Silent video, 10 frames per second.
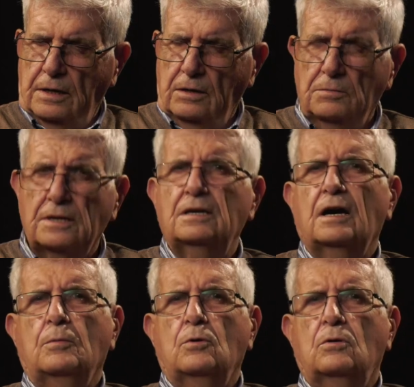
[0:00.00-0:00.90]
Io mi
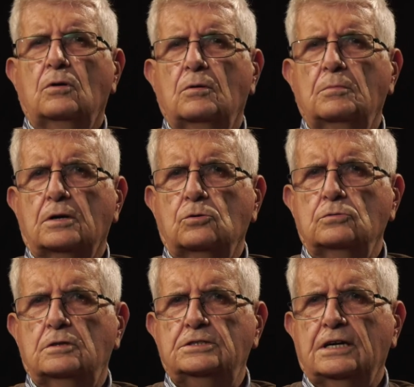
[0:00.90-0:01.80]
chiamo
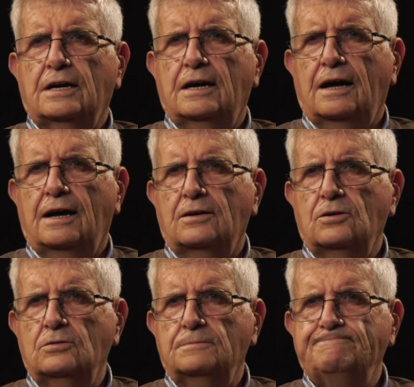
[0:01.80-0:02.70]
Berruti
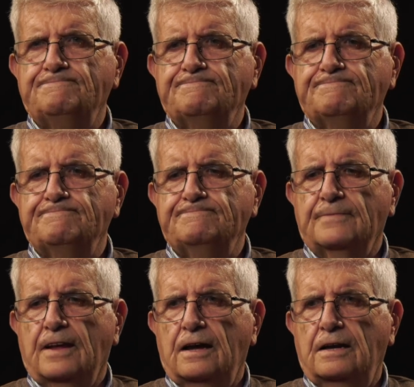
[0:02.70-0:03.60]
Giancarlo,
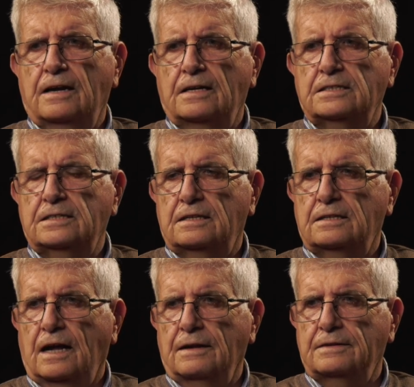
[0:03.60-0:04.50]
nel
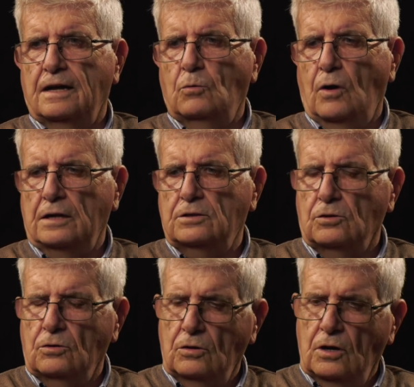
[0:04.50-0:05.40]

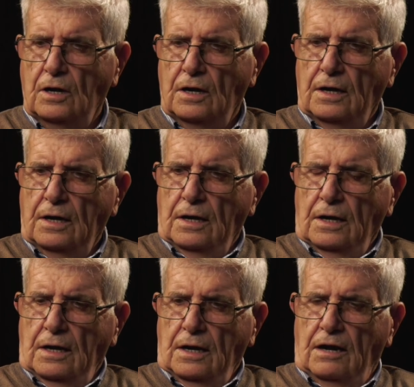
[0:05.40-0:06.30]
74
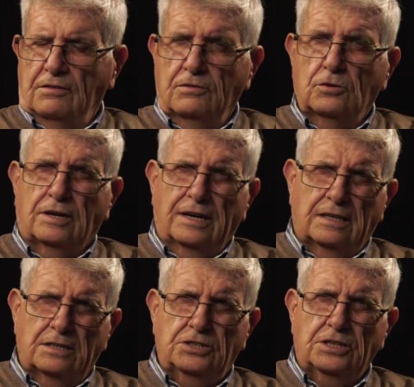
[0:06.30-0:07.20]
avevo
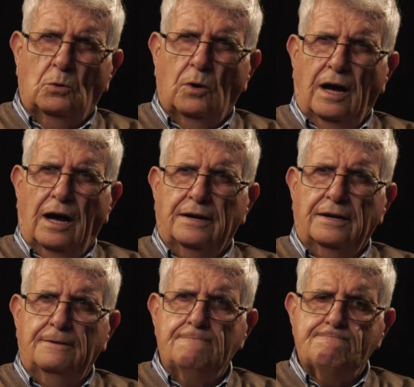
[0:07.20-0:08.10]
35
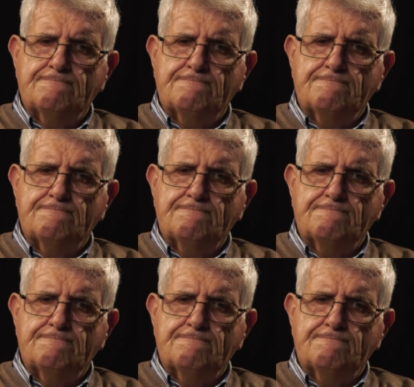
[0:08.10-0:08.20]
anni,